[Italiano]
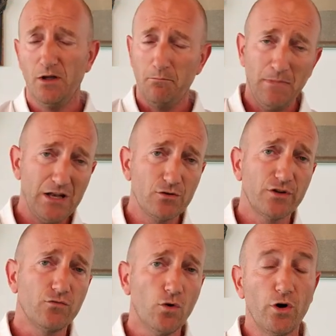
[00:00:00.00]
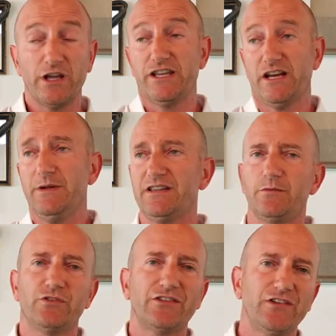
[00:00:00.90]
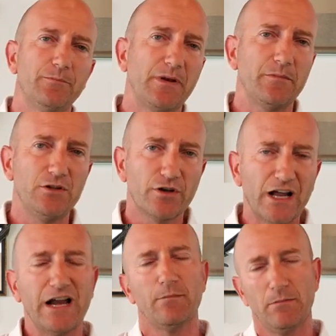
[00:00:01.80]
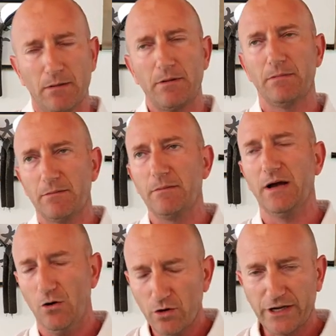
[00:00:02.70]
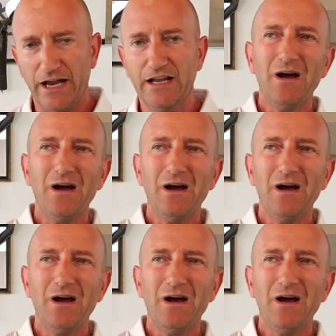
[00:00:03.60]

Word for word: meglio di voi, che che chiaramente bisogna sempre migliorare, bla bla bla bla bla, ok.